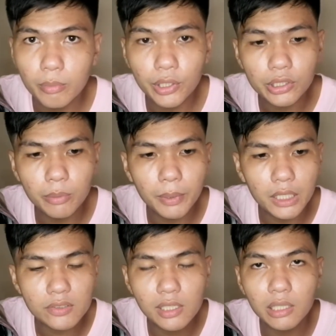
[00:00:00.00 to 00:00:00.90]
Meron
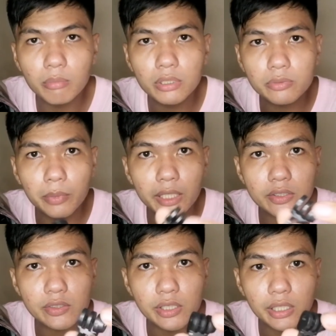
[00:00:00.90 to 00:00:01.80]
pala silang mas
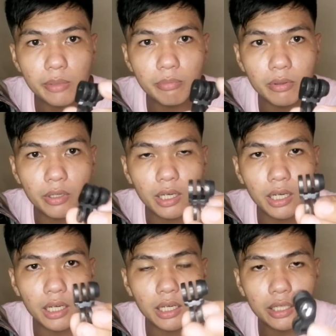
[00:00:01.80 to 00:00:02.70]
maiksing
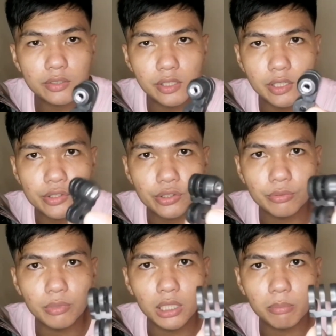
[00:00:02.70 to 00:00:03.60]
uh,
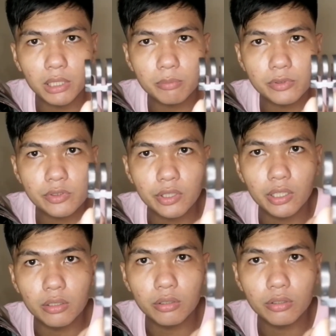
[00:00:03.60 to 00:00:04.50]
extension mga paps.
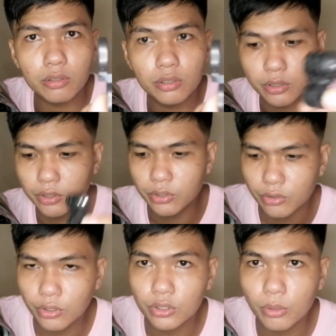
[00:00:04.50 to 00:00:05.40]
Ayan o. Oh.
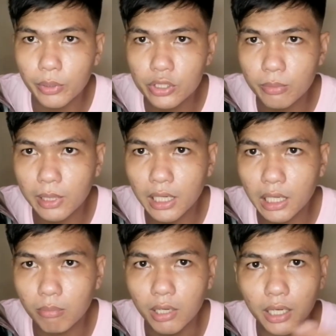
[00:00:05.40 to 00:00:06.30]
So ito medyo
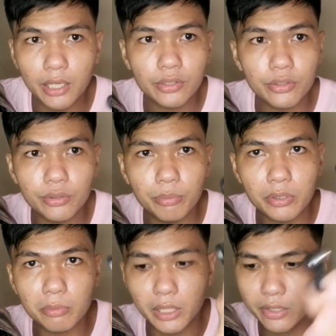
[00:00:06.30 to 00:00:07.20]
mahaba. Ito yung
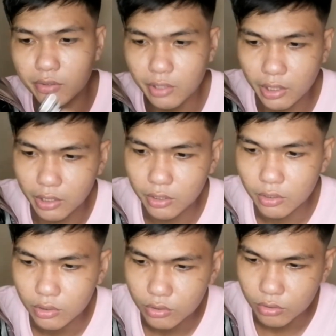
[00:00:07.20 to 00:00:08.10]
mas maiksi.
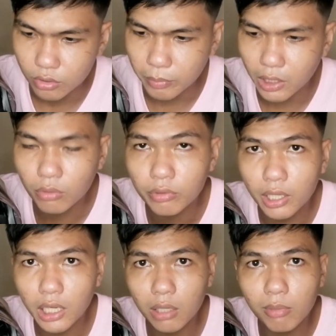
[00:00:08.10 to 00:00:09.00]
So para kung
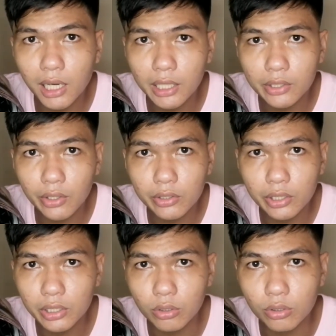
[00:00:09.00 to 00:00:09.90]
nahahabaan kayo
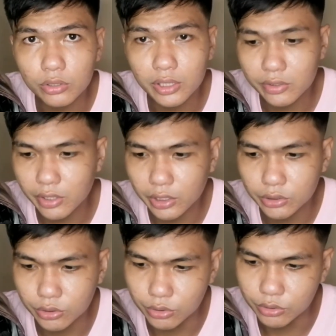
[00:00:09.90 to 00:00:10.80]
dito sa
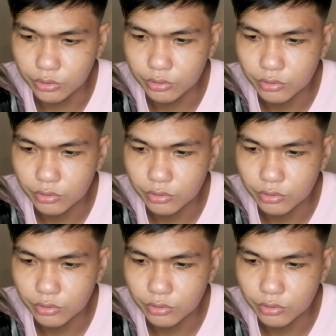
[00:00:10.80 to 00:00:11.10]
extension,